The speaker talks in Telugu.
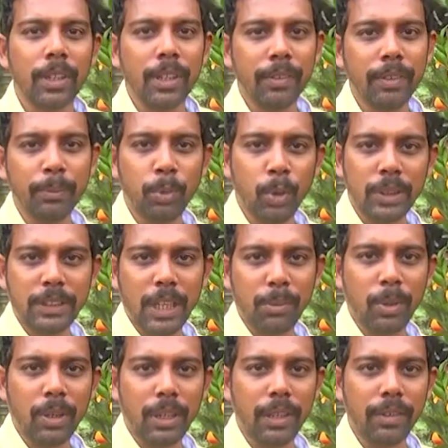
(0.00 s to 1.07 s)
ఇవి బోన్సాయి
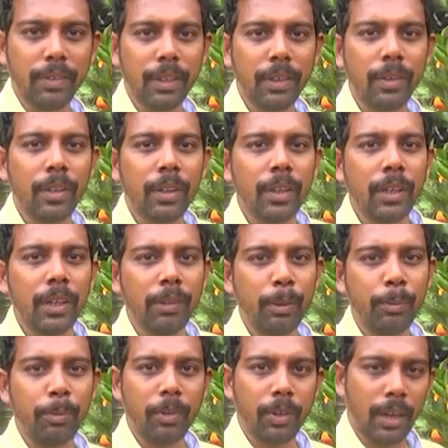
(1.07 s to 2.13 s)
మొక్కలు ఇవి ఇవి
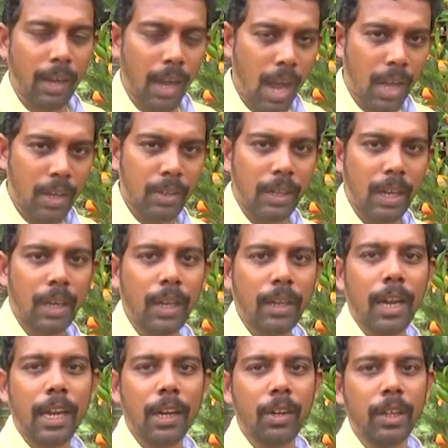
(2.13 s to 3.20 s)
ఆరు నెలల
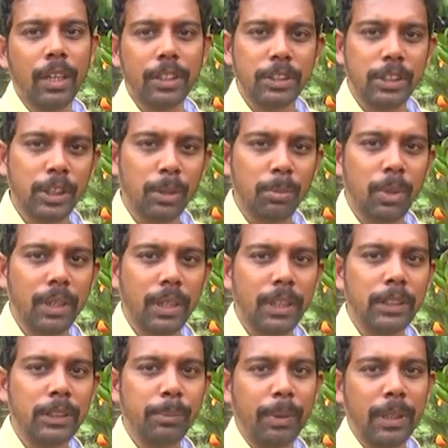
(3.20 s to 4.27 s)
కాలంలోనే చిన్న మొక్క
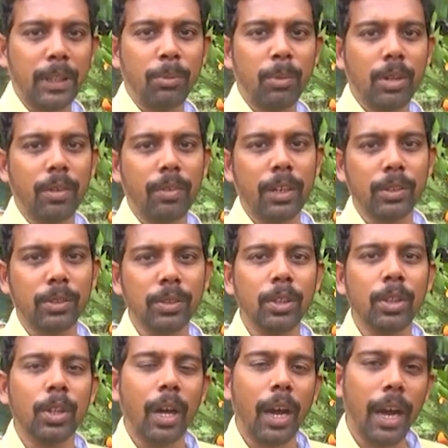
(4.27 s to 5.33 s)
నుంచి పెద్ద మొక్క వరకు
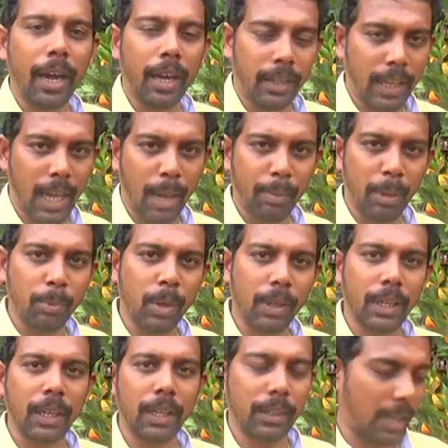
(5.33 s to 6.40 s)
యాభై
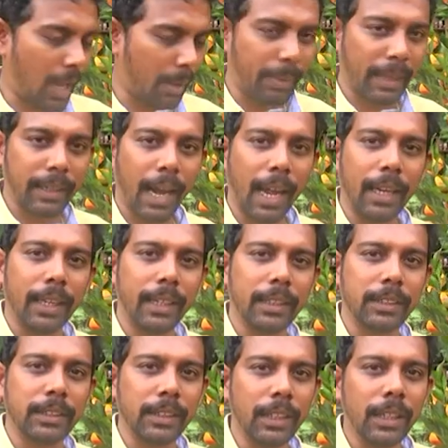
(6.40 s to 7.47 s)
మొక్కల యాభై కాయల
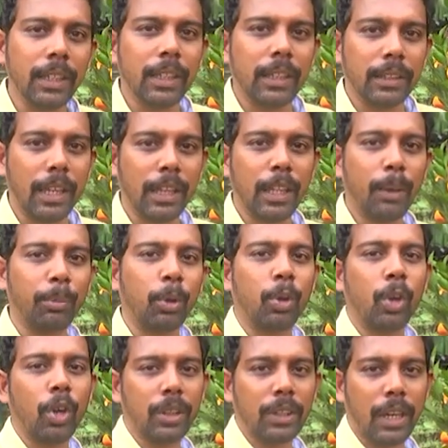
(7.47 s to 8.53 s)
నుంచి దరిదాపు
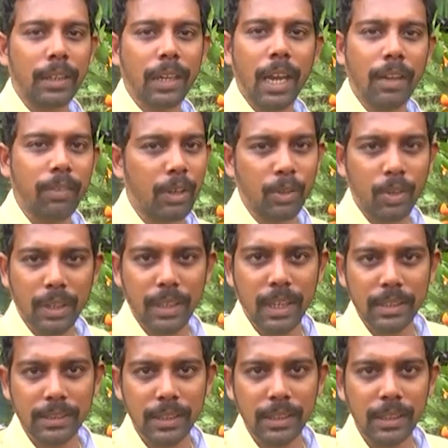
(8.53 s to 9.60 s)
రెండు వందల కాయల వరకు కూడా
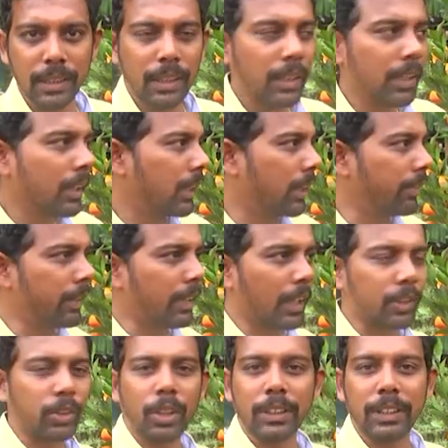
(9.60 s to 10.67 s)
కాస్తాయి ఇవి
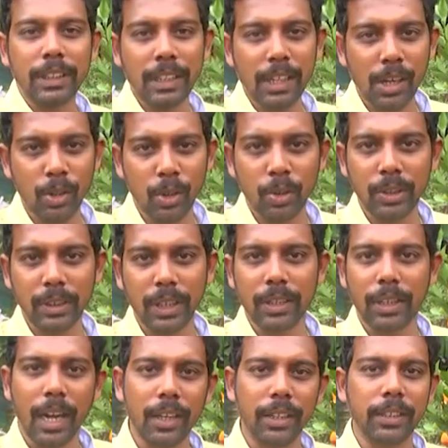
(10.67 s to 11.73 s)
ఎంతో తీయగా కూడా ఉంటాయి
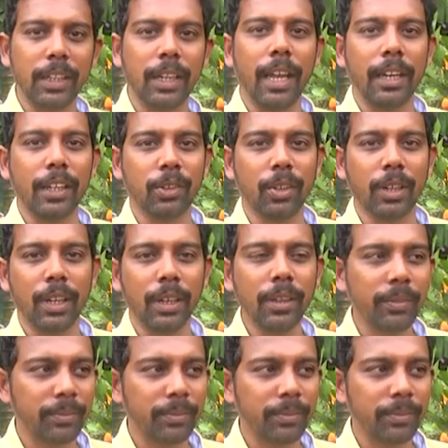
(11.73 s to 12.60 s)
కాయలు తినేదానికి కూడా